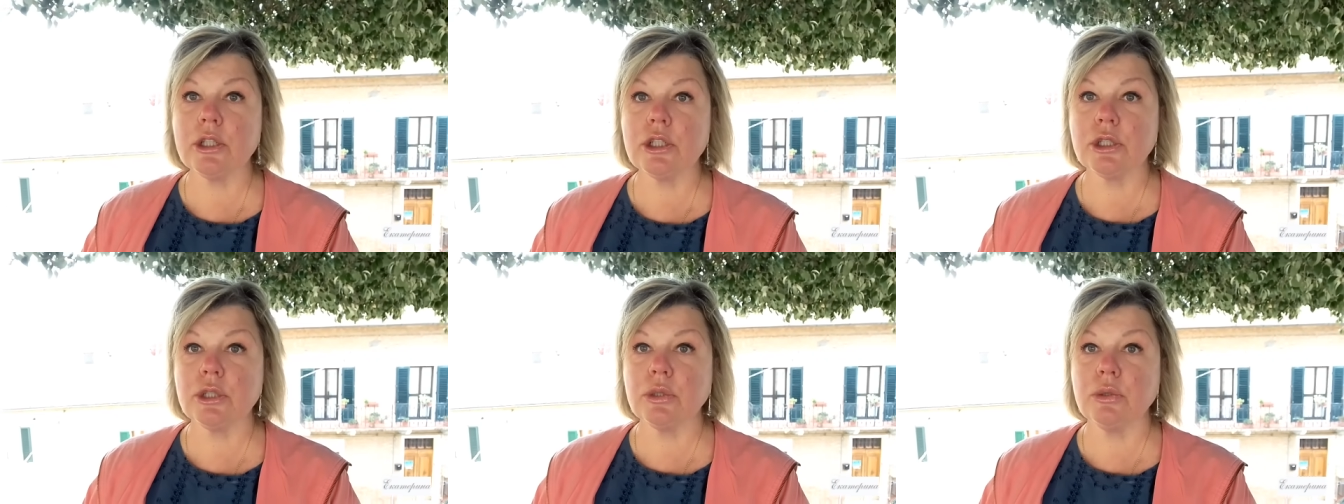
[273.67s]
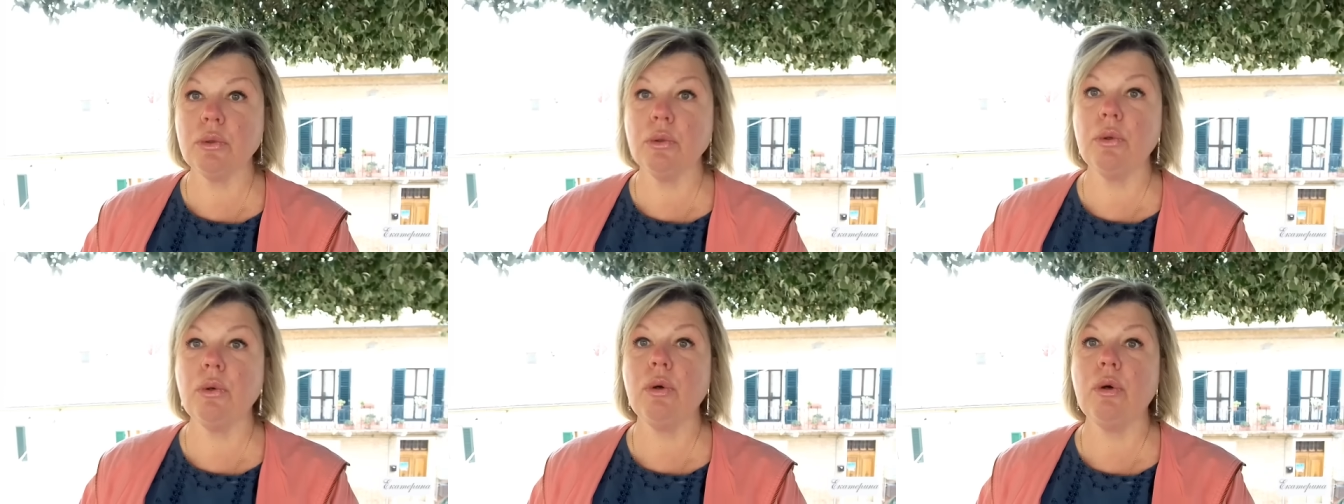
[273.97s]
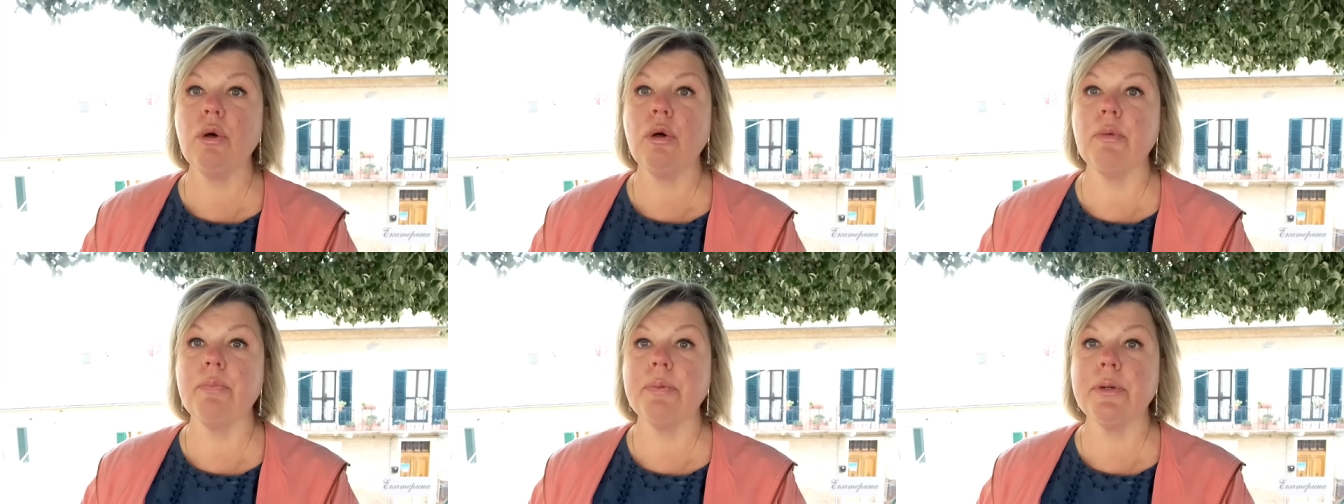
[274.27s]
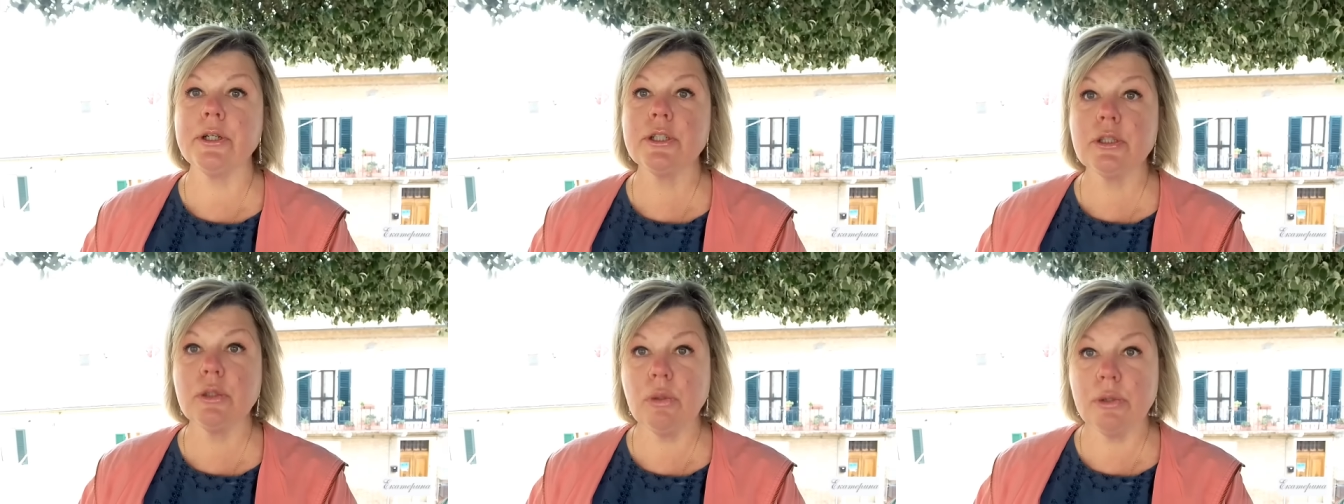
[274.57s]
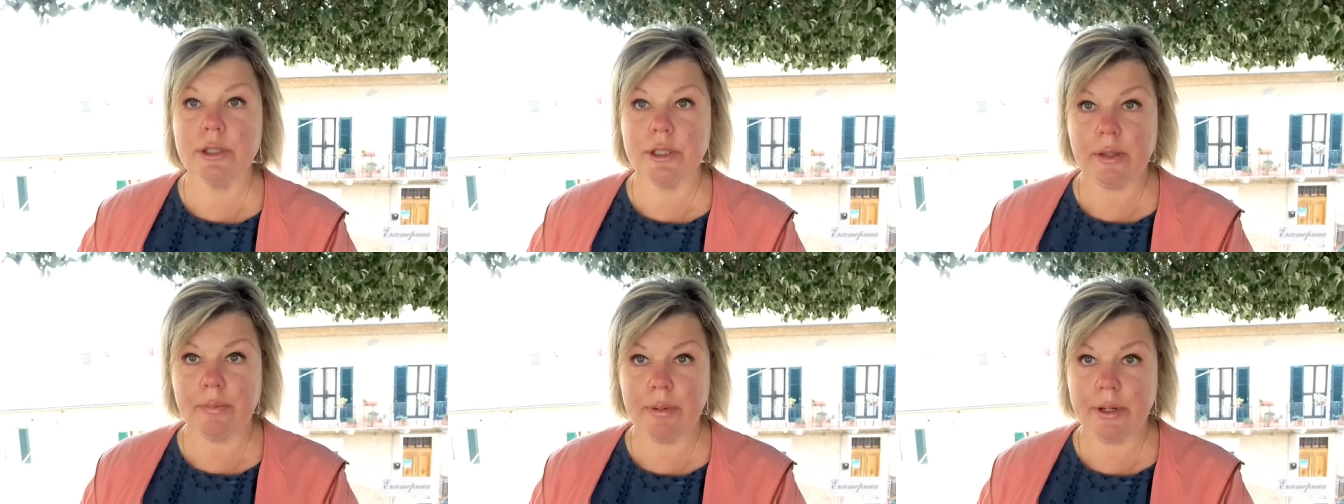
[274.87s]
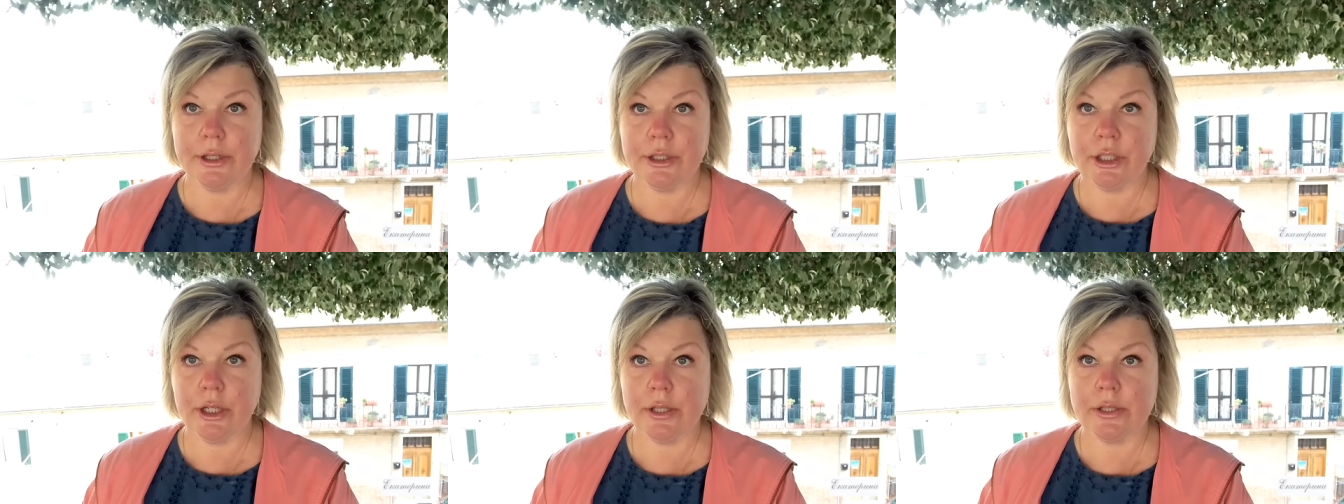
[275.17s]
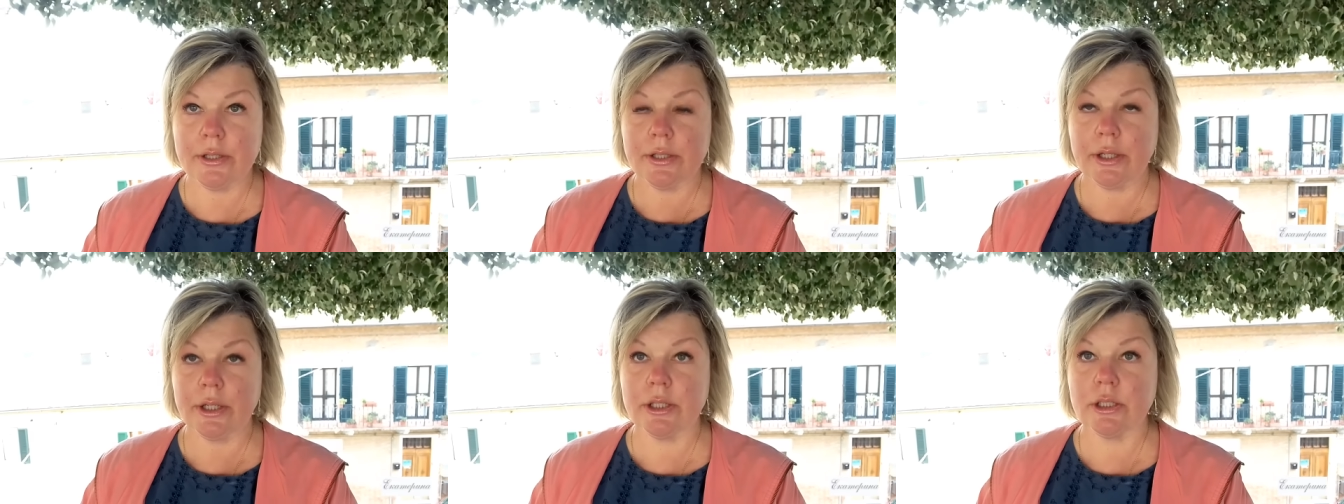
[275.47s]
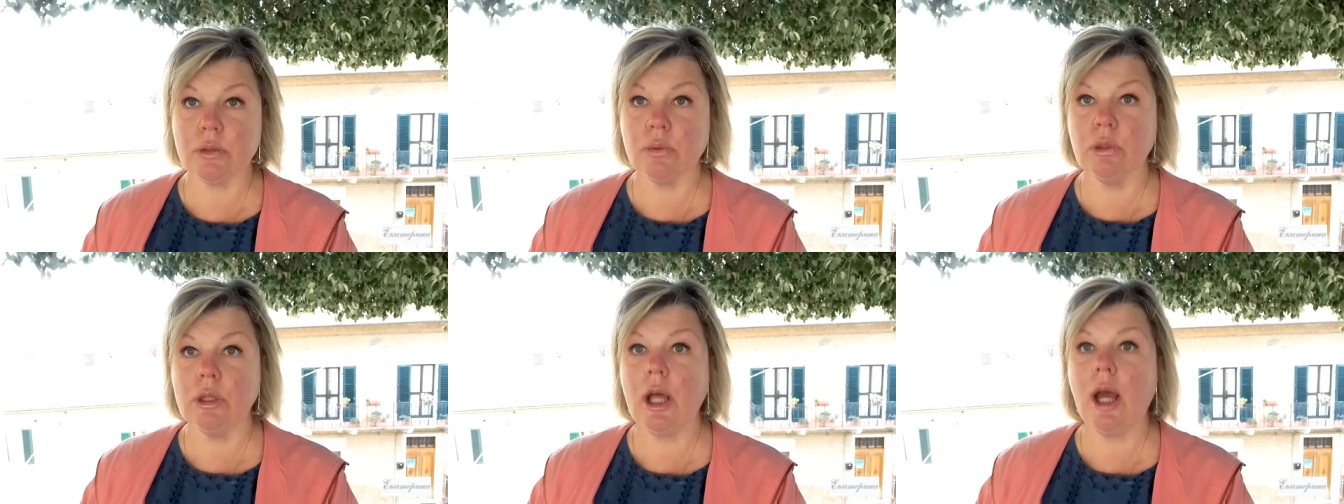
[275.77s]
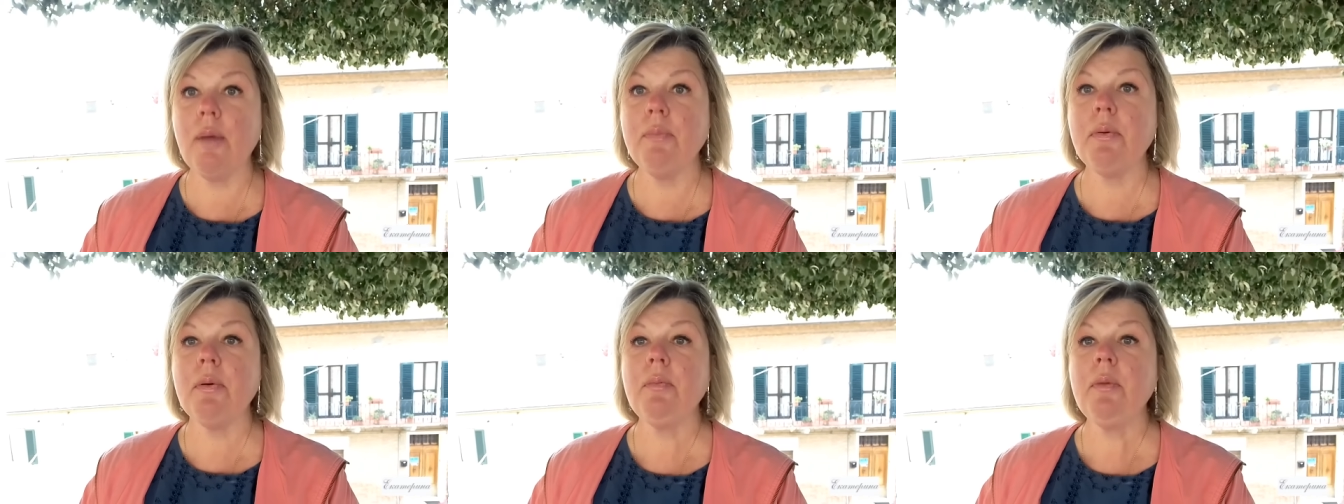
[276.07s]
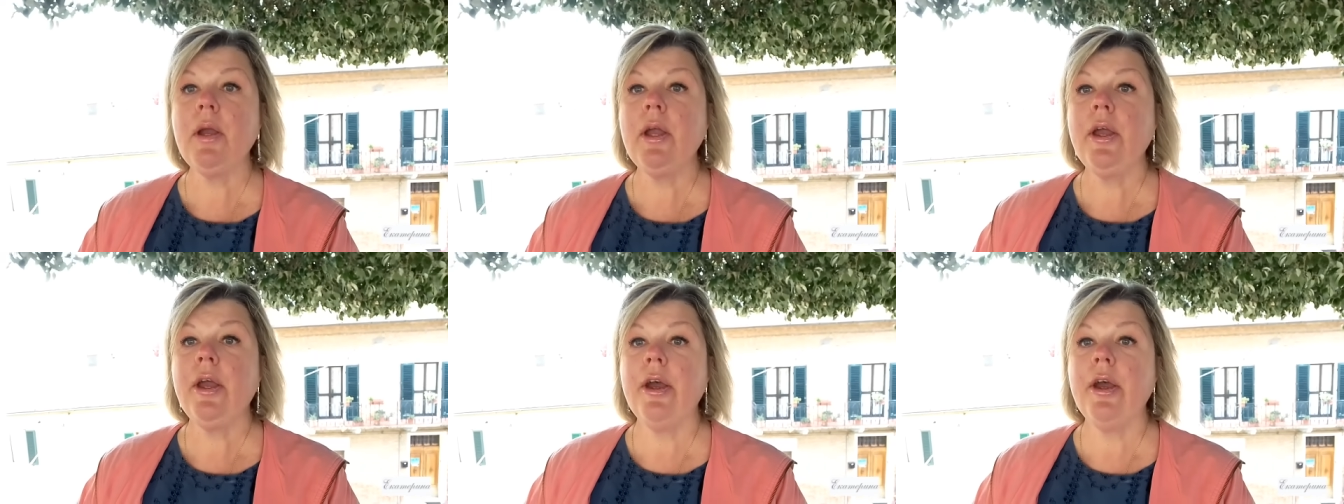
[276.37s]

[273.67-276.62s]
что пришлось обращаться к эскулапам.